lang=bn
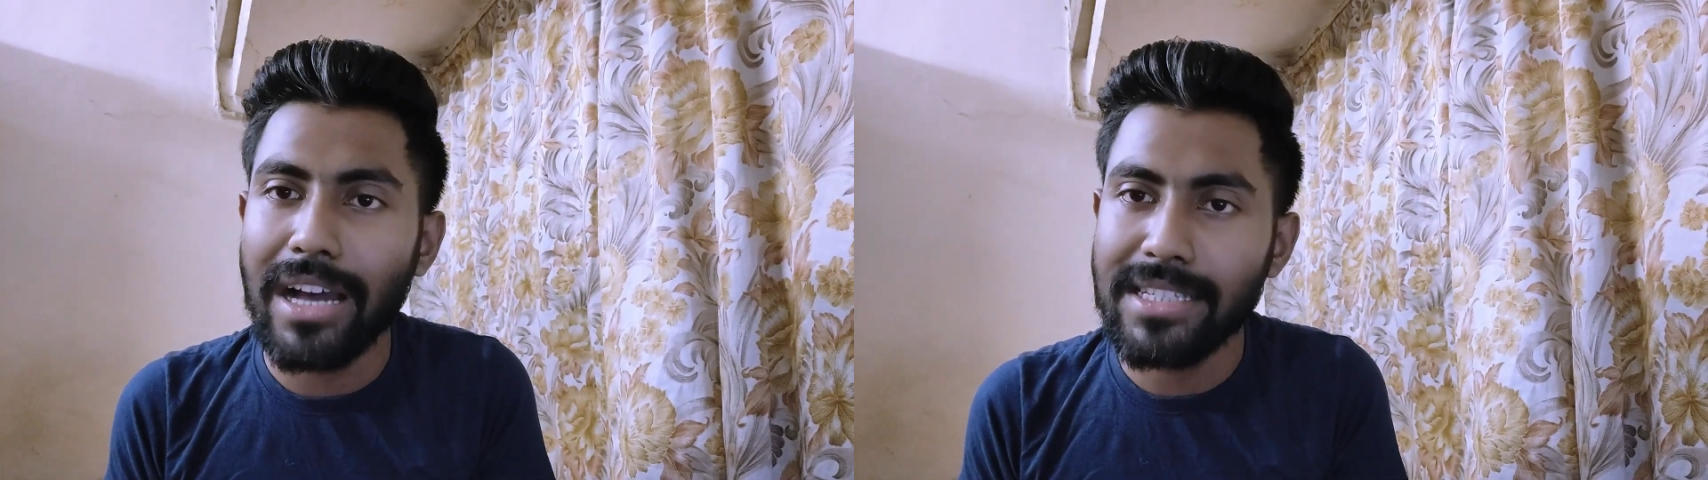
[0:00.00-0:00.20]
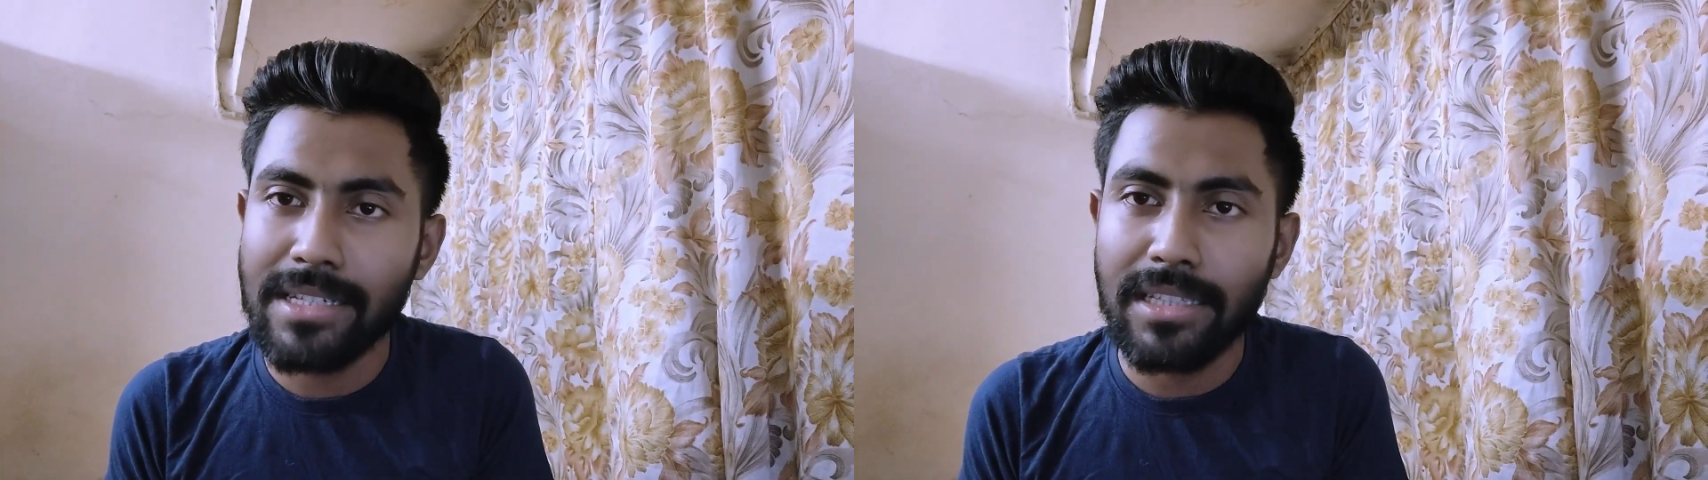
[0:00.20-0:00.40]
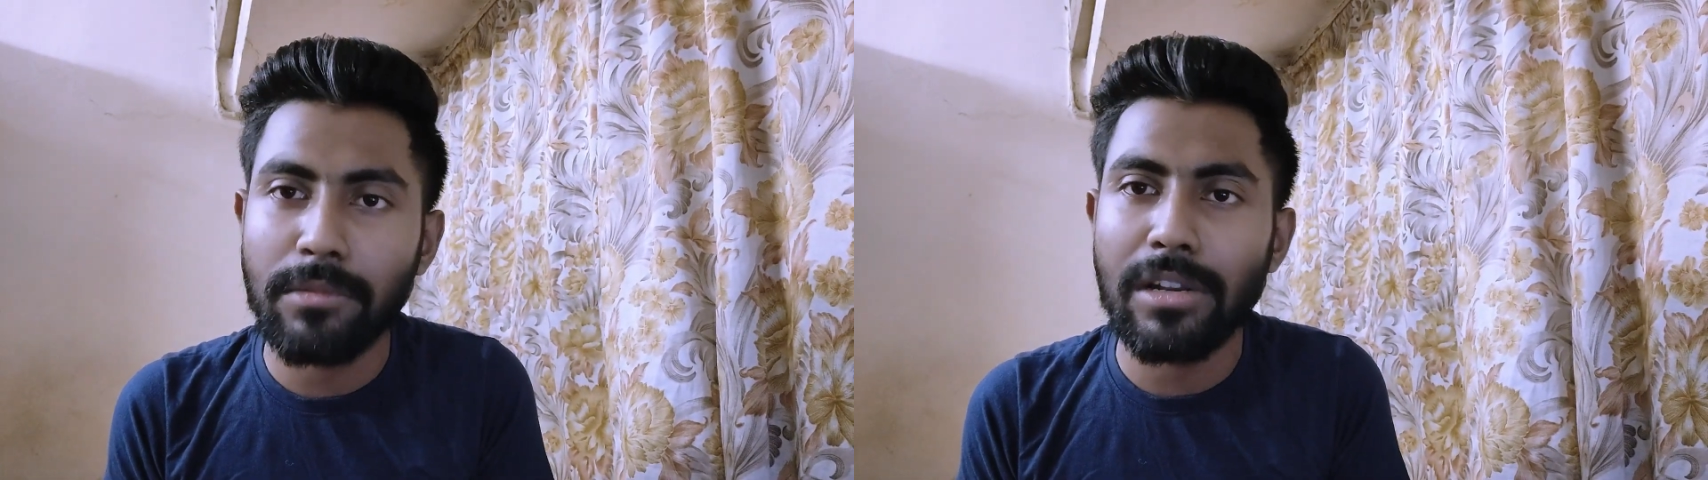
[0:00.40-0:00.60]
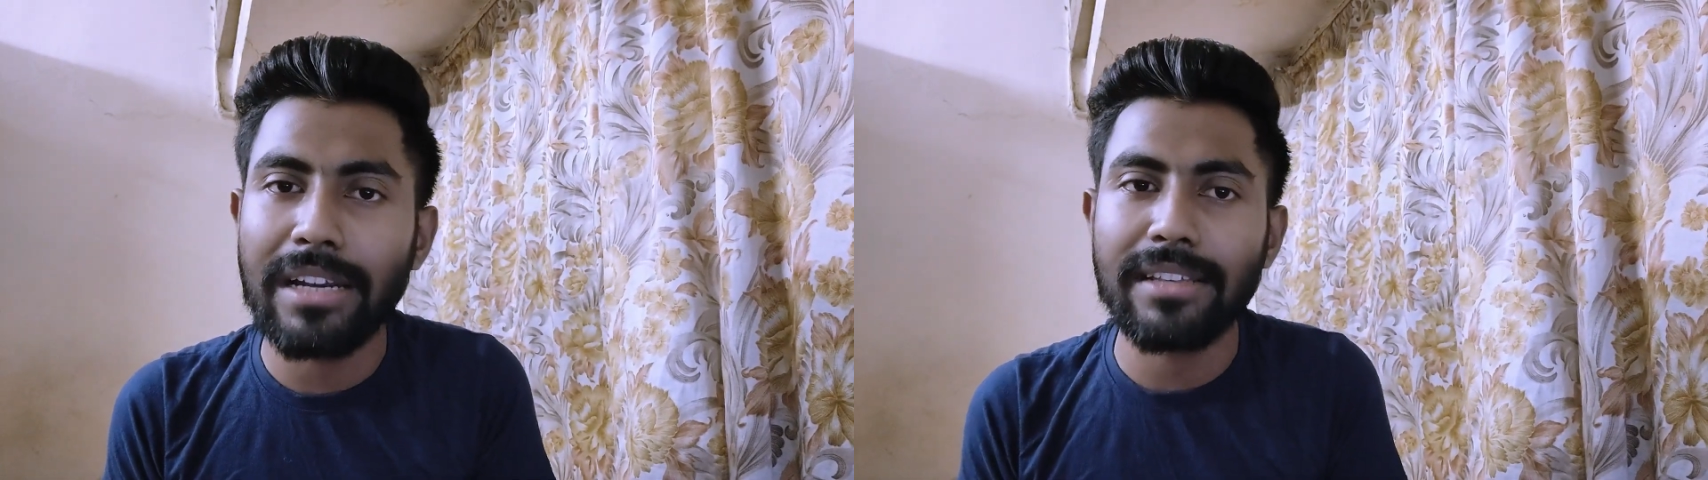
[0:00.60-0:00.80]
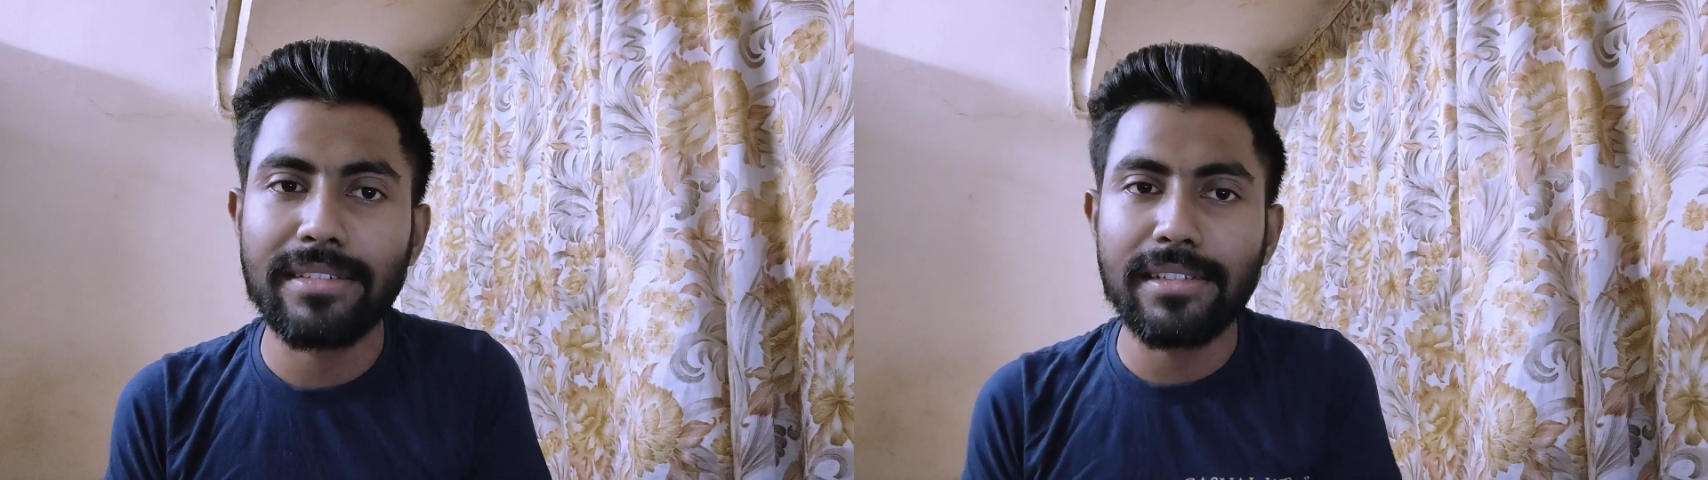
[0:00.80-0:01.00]
রাজনীতি বলে
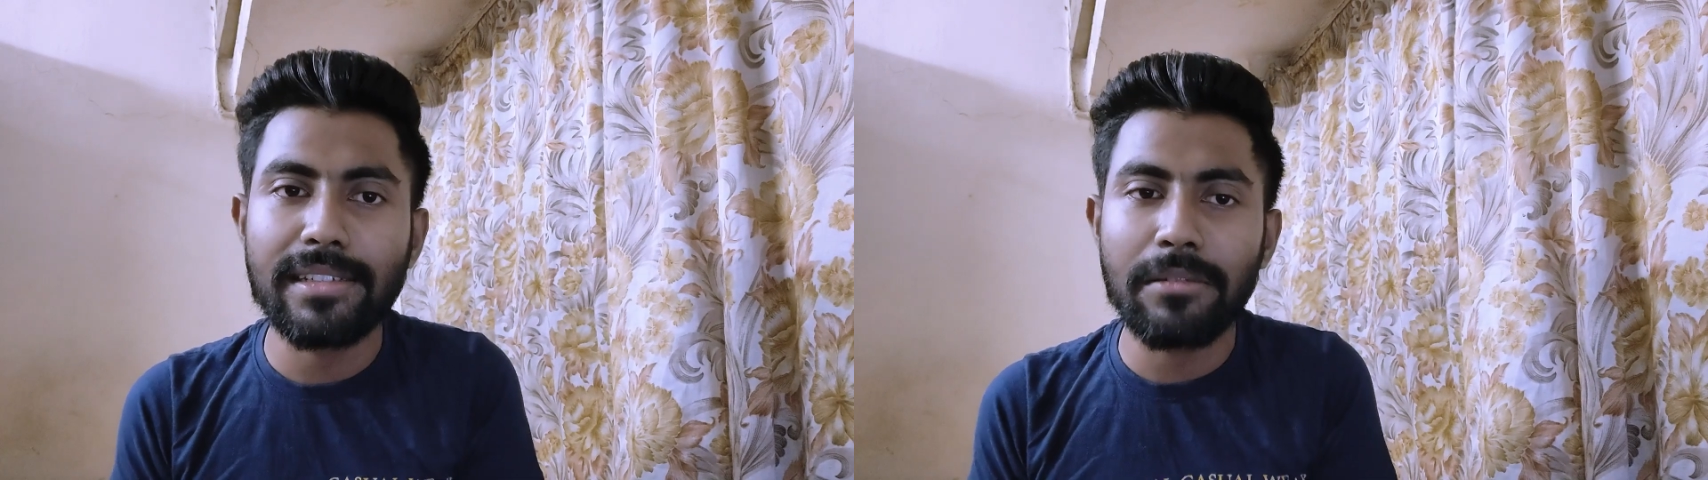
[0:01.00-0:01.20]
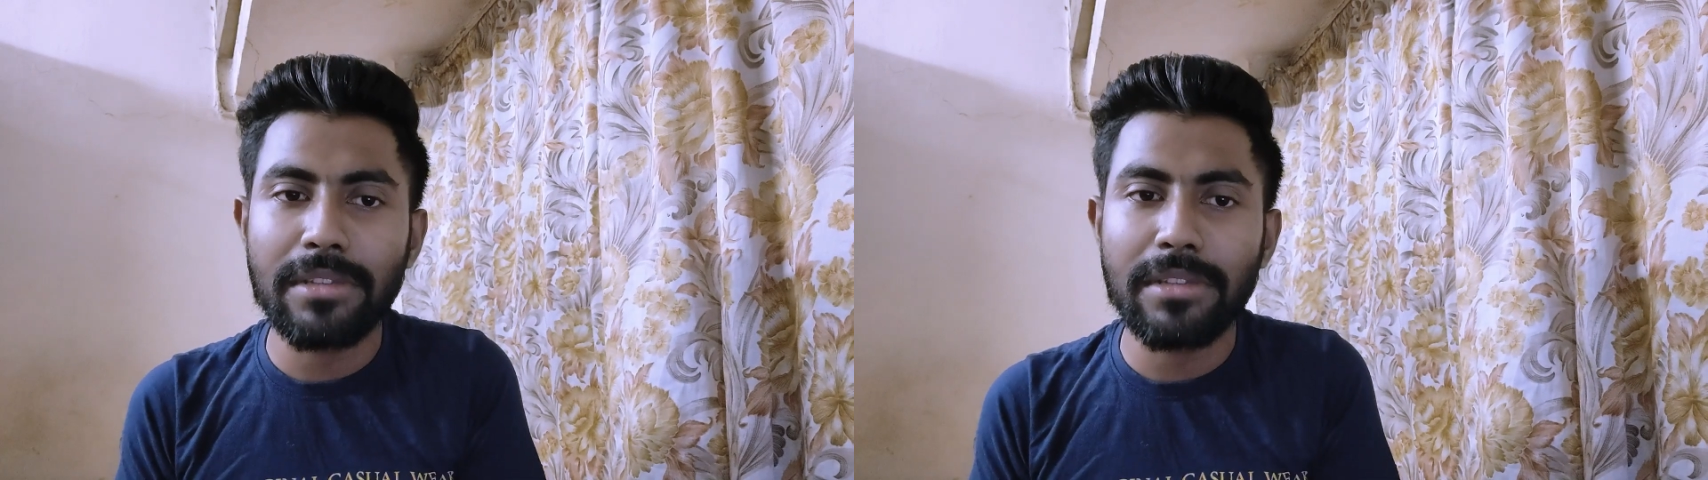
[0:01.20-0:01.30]
একটা সিরিজ